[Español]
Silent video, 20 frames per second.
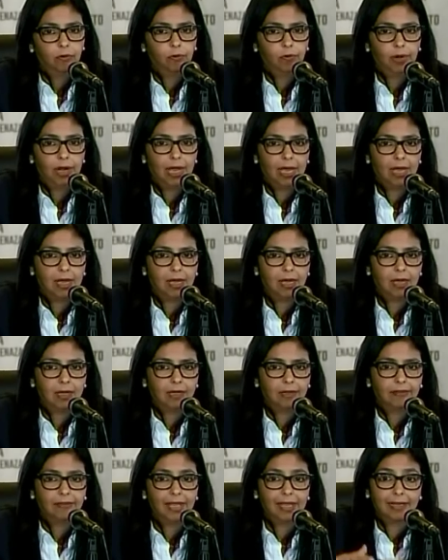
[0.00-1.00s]

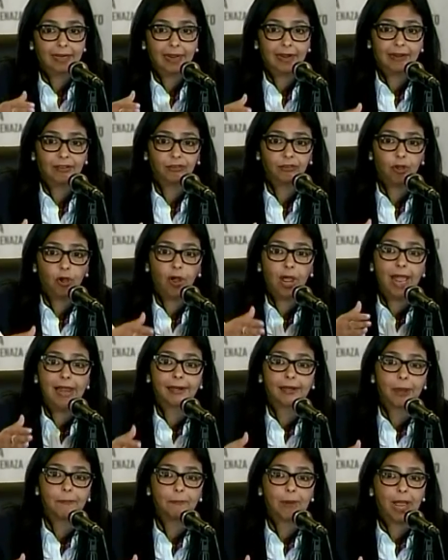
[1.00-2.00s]
una declaración
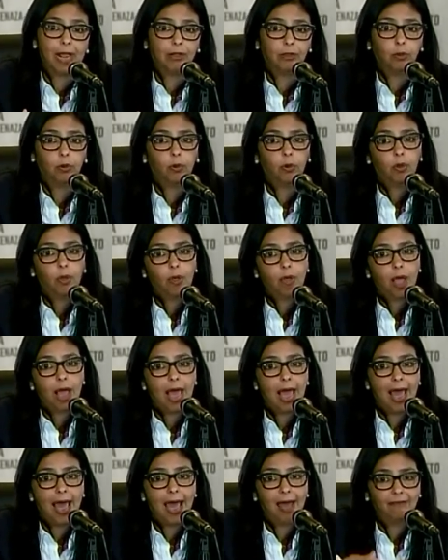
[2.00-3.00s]
en respaldo
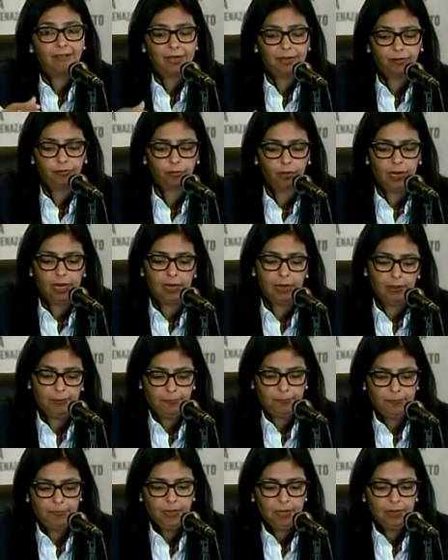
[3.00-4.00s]
a Venezuela
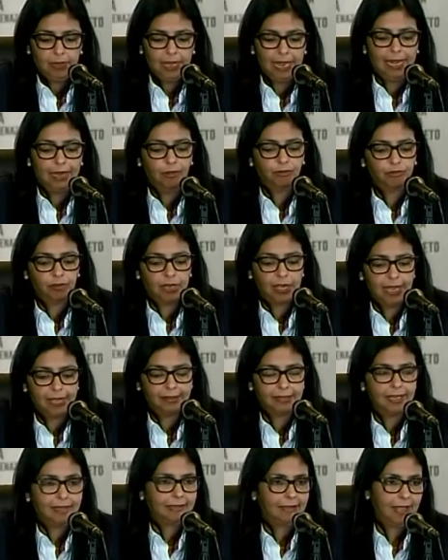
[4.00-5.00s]
en los
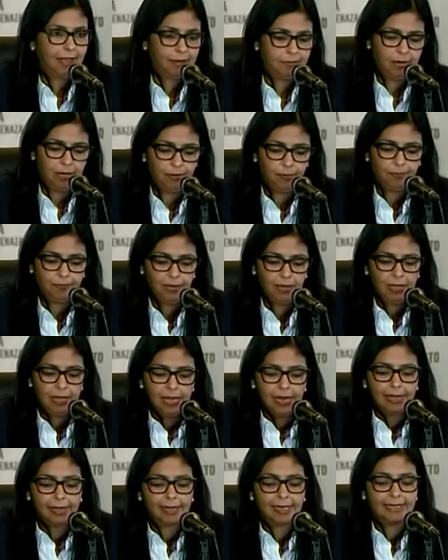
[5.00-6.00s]
siguientes términos.
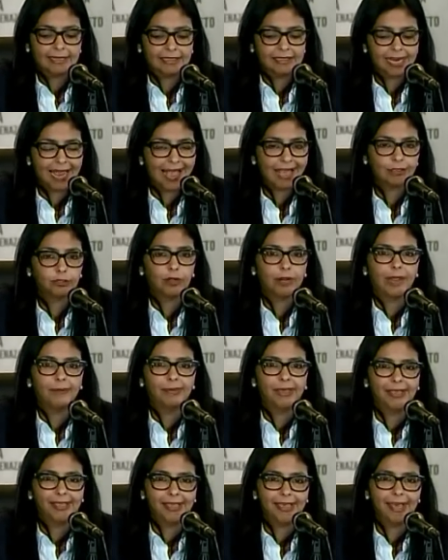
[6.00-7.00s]
Rechazo a
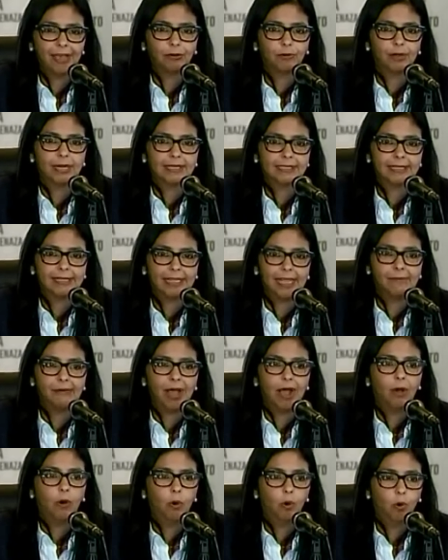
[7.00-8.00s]
las medidas
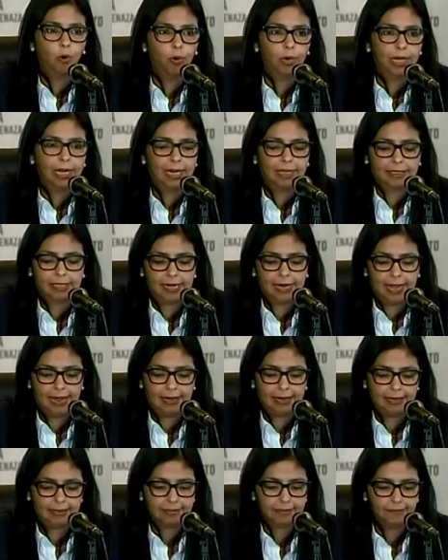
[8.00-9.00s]
coercitivas
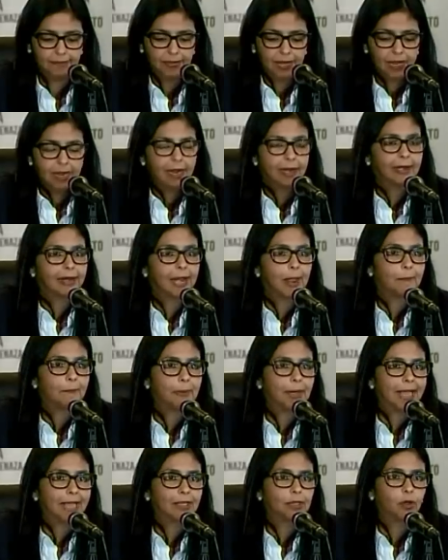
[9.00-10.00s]
unilaterales,
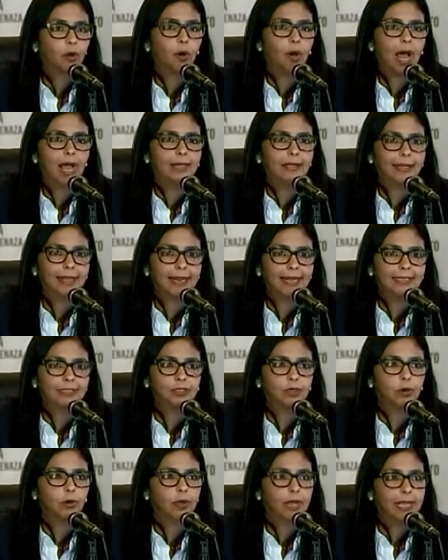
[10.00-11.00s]
respeto al
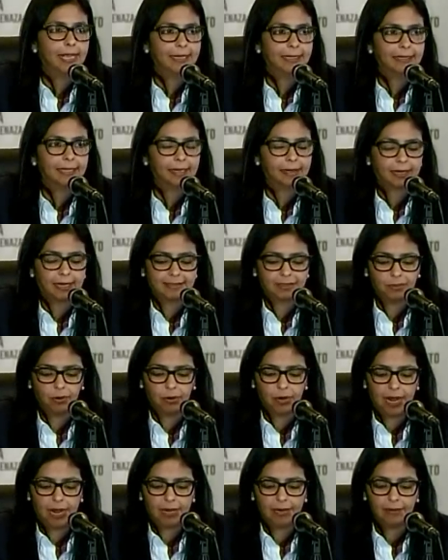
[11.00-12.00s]
derecho
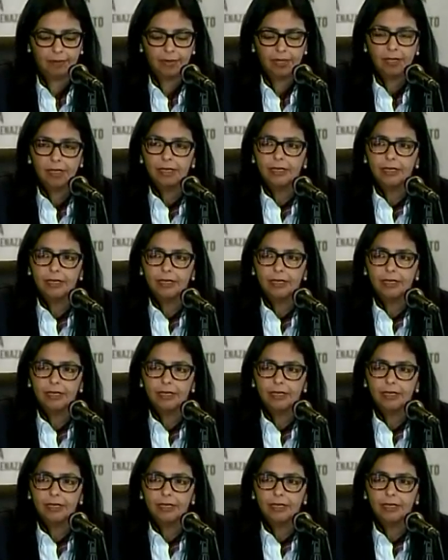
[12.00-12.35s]
internacional,